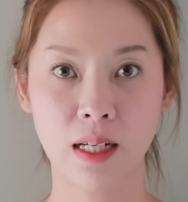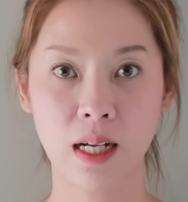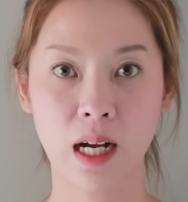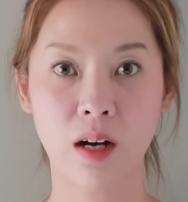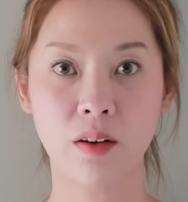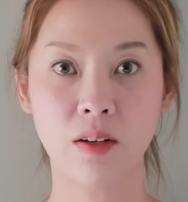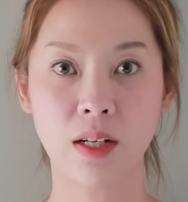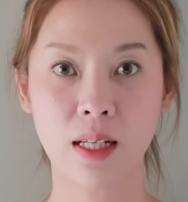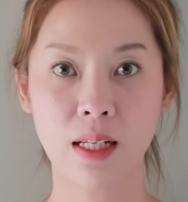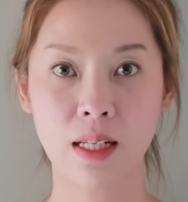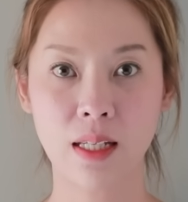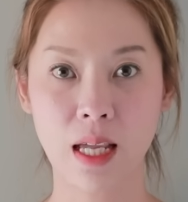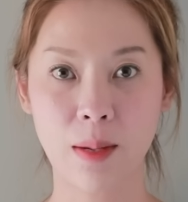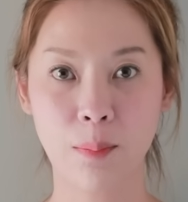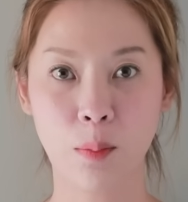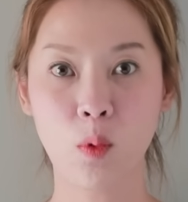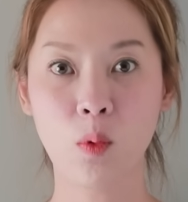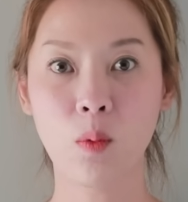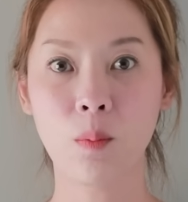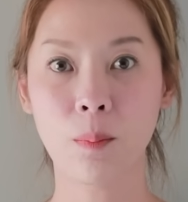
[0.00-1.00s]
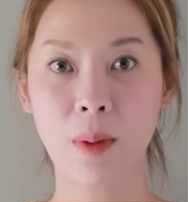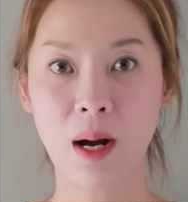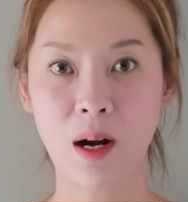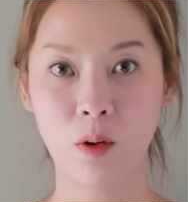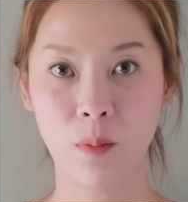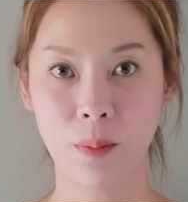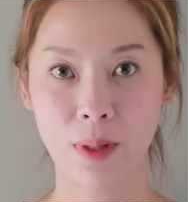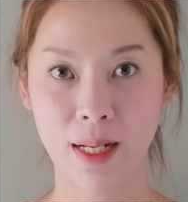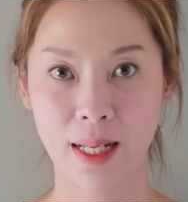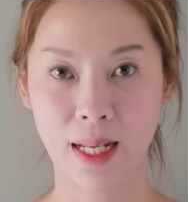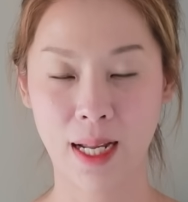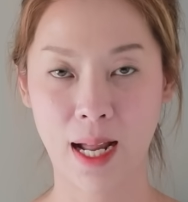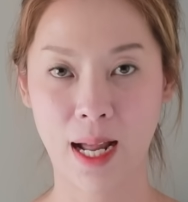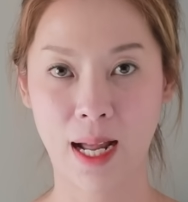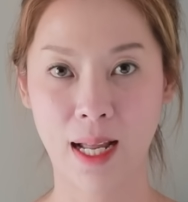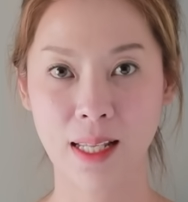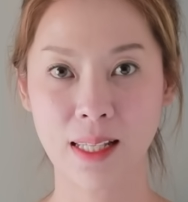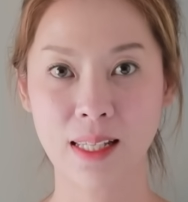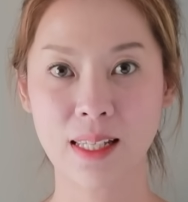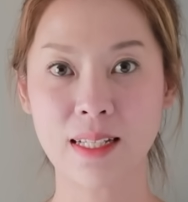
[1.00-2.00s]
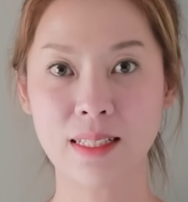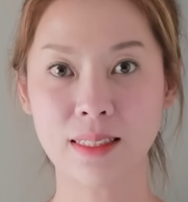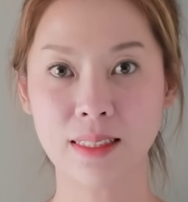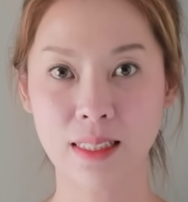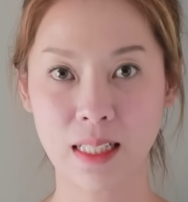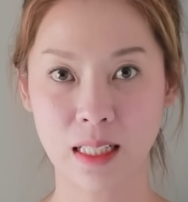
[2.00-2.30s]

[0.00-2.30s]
คราวนี้แกพุ่งเป้าไปเลยค่ะเฮีย